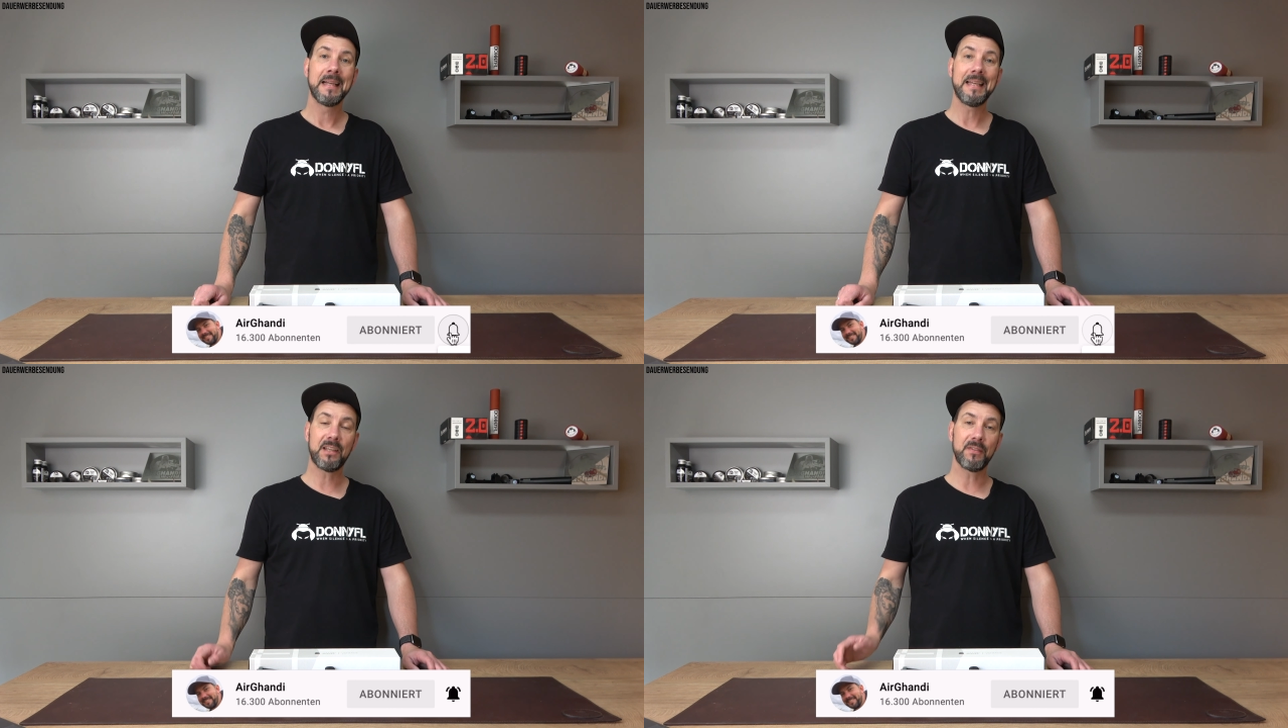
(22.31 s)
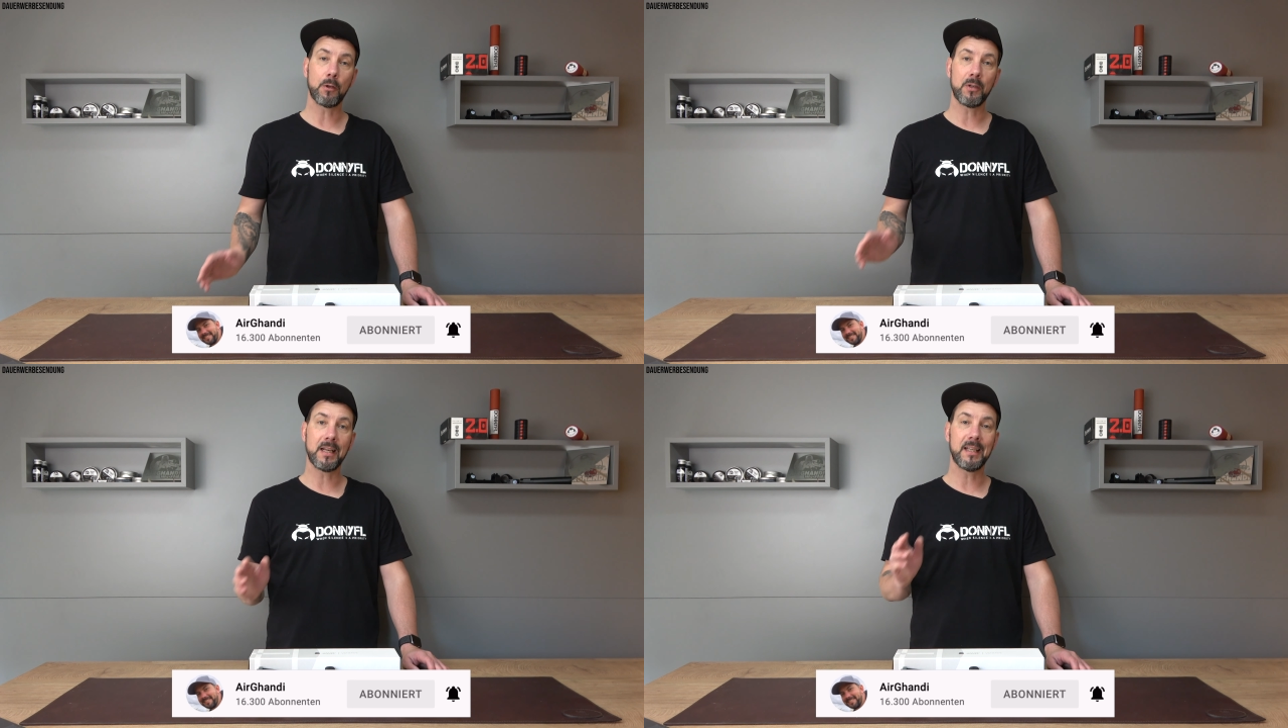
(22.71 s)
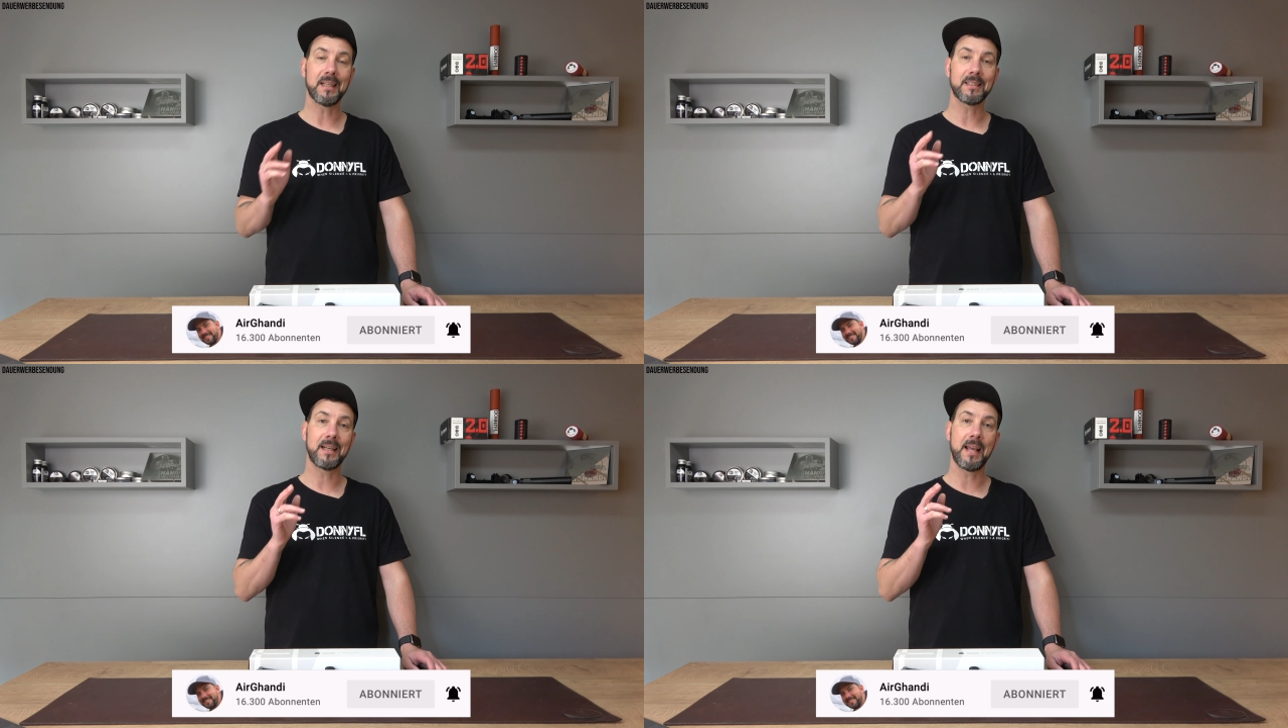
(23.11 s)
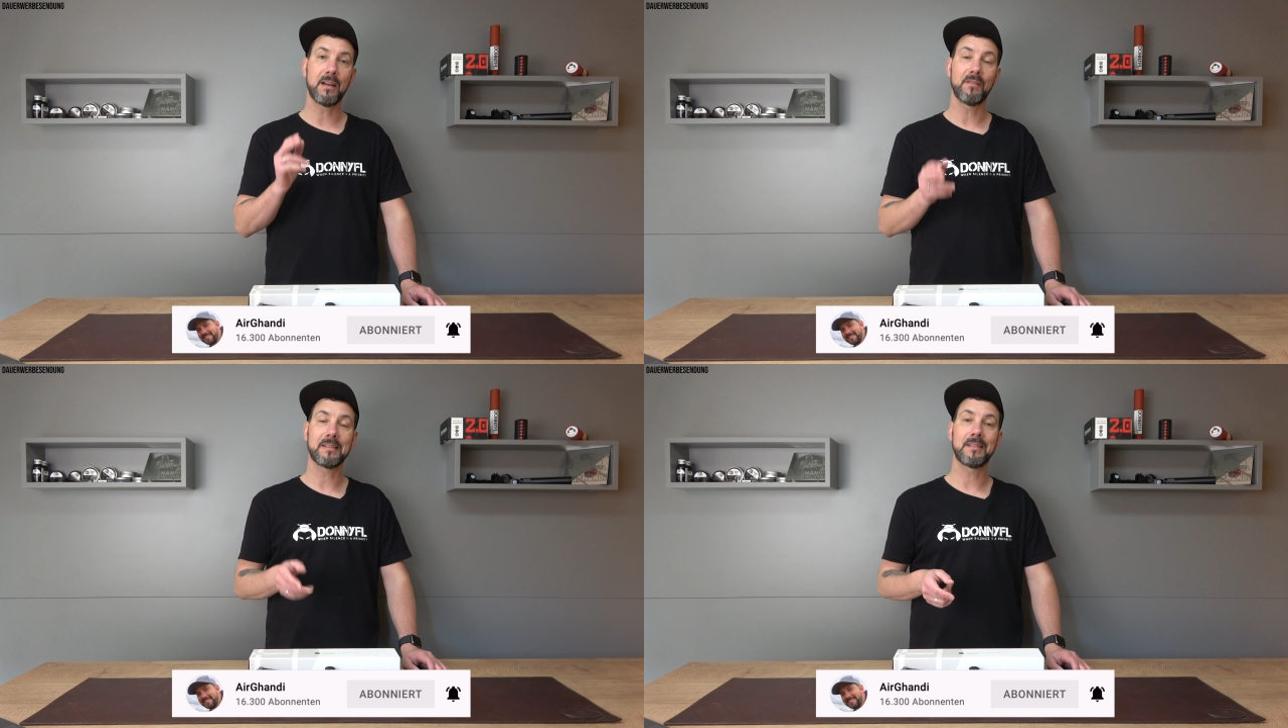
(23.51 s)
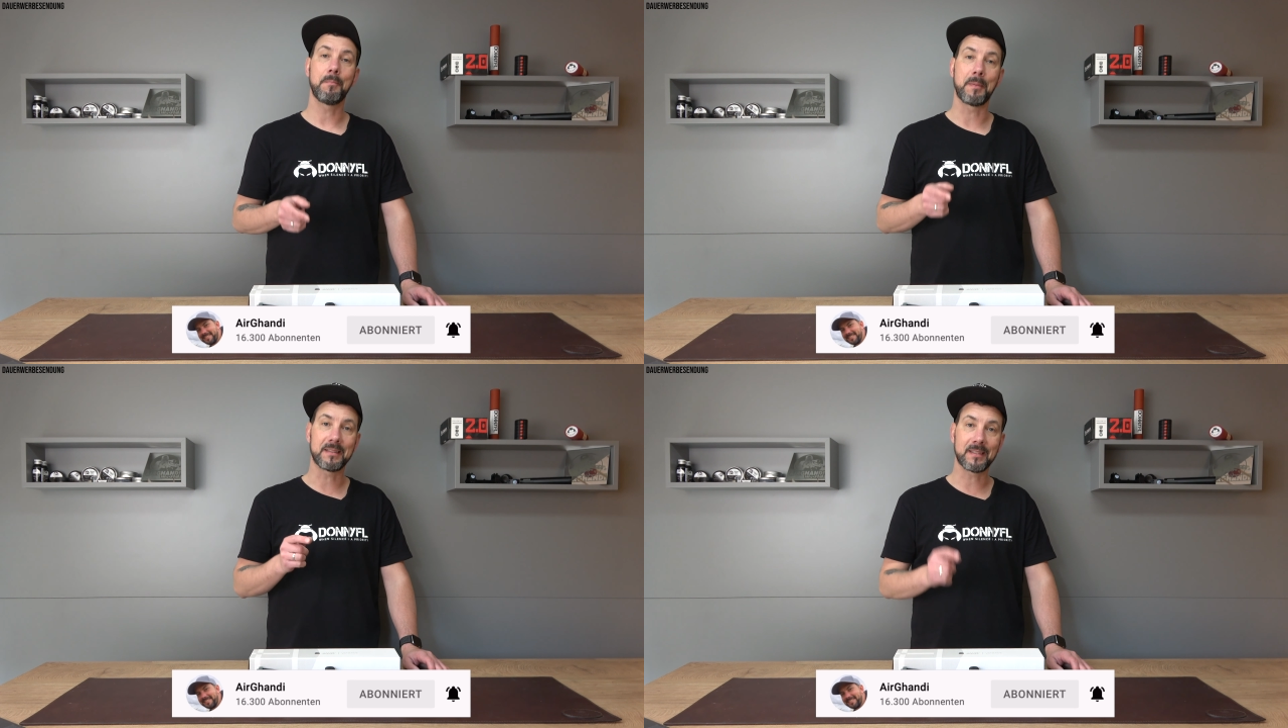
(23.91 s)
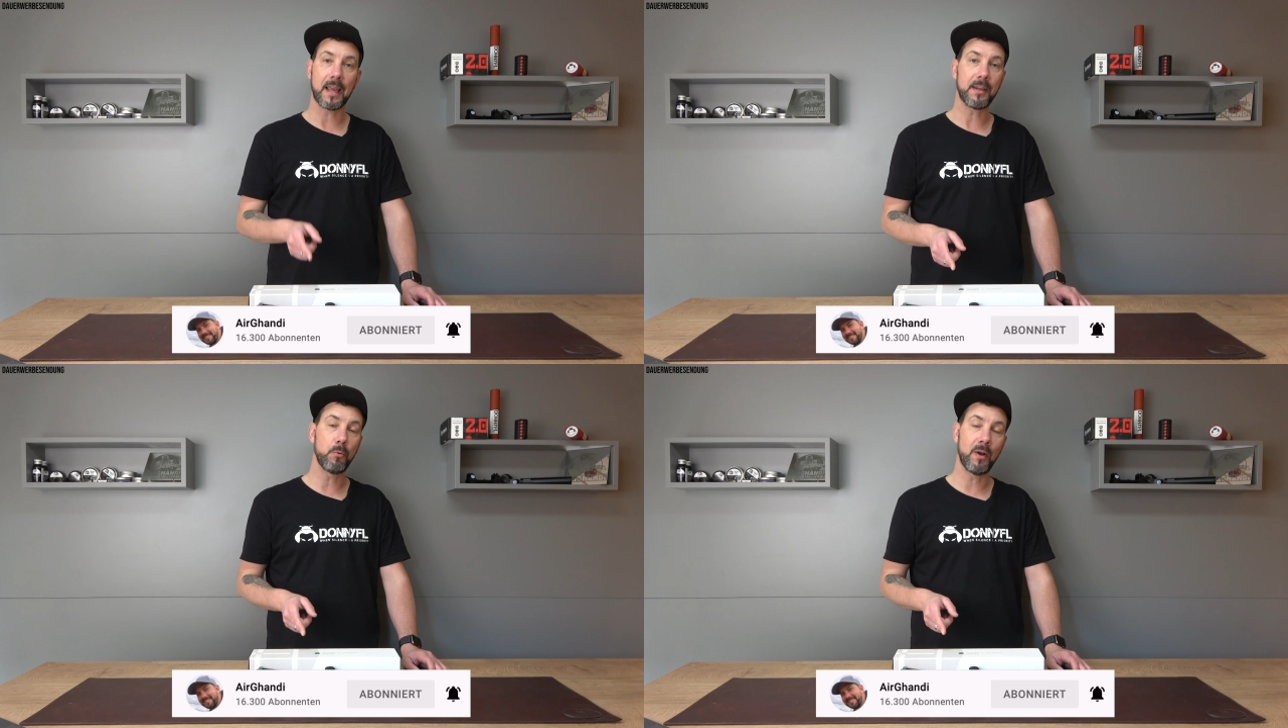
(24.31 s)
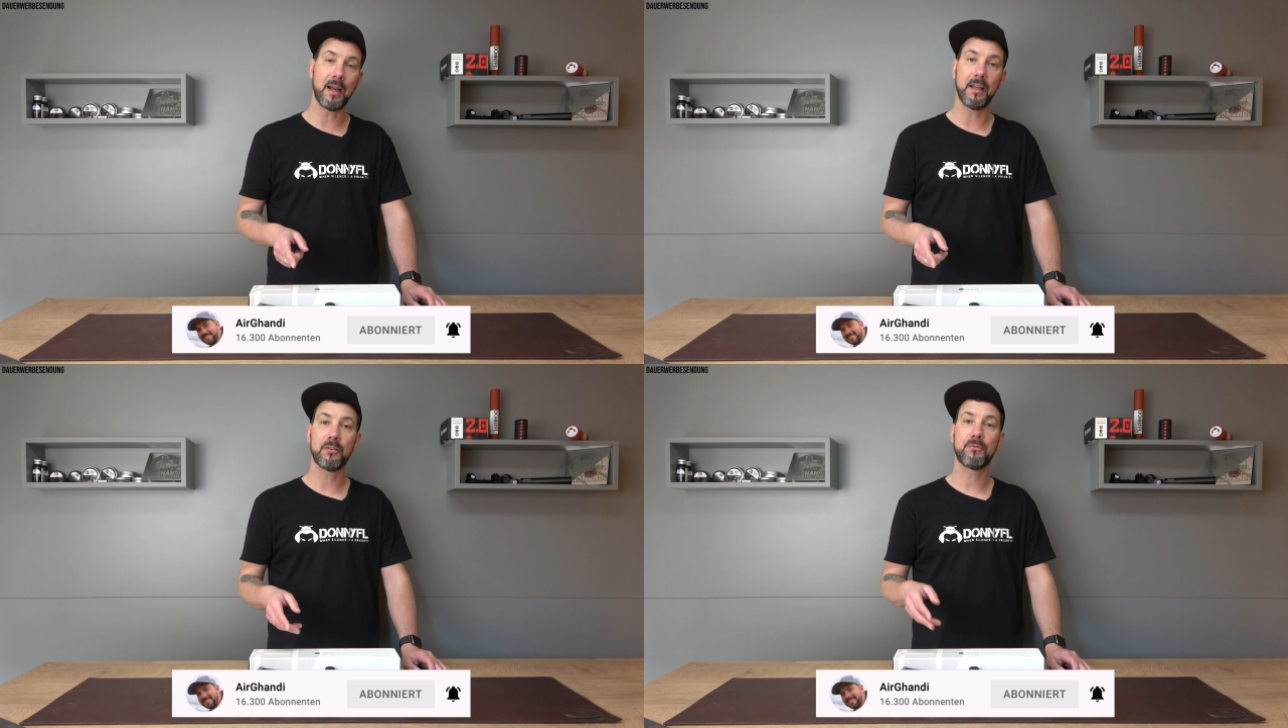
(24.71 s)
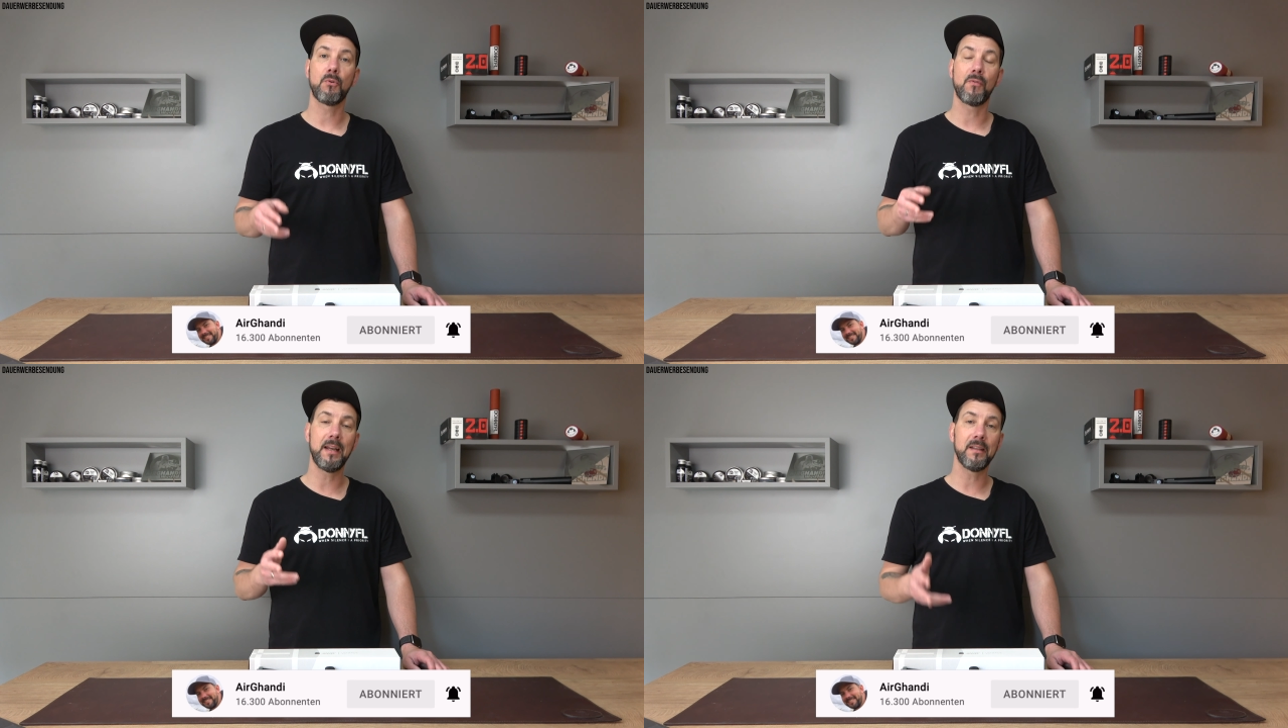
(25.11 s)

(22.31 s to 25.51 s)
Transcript: Ich werde euch gleich erklären, was die Bezeichnung heißt, für wen